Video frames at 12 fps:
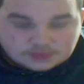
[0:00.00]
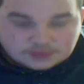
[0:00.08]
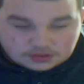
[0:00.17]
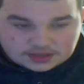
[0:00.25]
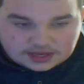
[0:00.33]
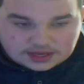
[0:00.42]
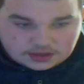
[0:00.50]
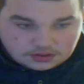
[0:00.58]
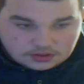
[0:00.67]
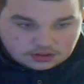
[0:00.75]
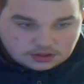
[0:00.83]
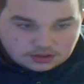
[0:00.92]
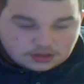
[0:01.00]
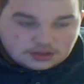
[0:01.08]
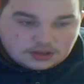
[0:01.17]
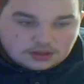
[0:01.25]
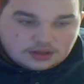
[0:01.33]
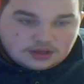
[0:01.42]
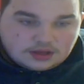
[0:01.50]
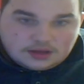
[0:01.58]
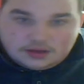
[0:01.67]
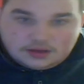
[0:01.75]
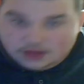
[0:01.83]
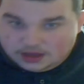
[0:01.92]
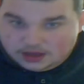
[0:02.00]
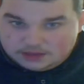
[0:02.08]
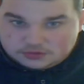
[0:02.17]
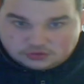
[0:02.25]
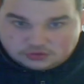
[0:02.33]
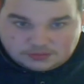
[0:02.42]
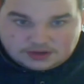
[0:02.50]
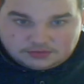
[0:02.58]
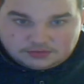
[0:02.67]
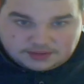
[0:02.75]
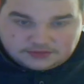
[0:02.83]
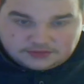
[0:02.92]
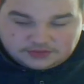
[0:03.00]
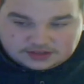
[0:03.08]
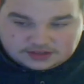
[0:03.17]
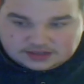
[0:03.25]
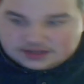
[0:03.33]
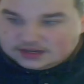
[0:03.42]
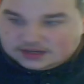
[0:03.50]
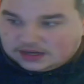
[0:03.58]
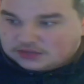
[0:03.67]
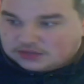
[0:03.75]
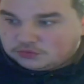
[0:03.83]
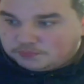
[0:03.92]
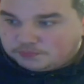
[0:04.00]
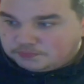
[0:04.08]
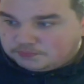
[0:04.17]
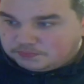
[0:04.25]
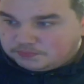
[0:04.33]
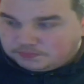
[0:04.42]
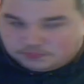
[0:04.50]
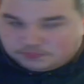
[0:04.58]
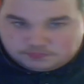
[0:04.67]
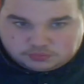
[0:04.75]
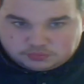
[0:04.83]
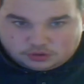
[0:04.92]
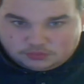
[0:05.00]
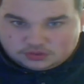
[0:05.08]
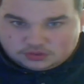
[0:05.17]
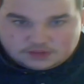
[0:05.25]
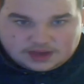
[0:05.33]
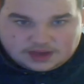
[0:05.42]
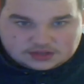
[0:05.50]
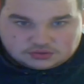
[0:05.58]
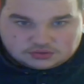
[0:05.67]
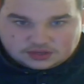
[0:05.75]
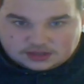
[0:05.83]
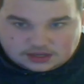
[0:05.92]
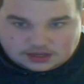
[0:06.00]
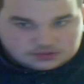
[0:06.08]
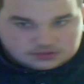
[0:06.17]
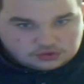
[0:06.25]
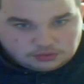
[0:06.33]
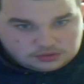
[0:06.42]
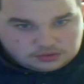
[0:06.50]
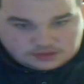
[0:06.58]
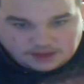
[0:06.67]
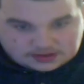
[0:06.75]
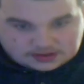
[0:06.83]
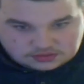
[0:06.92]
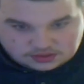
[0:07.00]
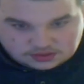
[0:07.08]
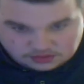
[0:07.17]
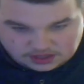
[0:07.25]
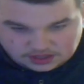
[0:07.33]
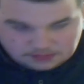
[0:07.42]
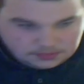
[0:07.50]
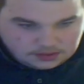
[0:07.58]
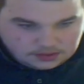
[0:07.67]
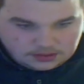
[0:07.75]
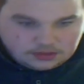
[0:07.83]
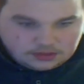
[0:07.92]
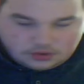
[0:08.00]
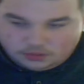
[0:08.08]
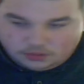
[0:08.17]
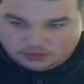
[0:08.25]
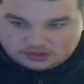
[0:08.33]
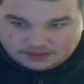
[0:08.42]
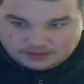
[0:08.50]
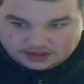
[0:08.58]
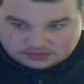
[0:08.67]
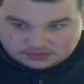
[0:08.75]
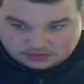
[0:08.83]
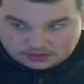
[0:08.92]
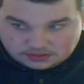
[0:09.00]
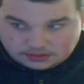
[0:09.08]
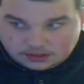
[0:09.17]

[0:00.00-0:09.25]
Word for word: Okay? Äh, besuche mal auf meinen Vierkanal. Also, komm ohne Erwartungen. Also, komm ohne Erwartungen. Okay? Komm ohne Erwartungen.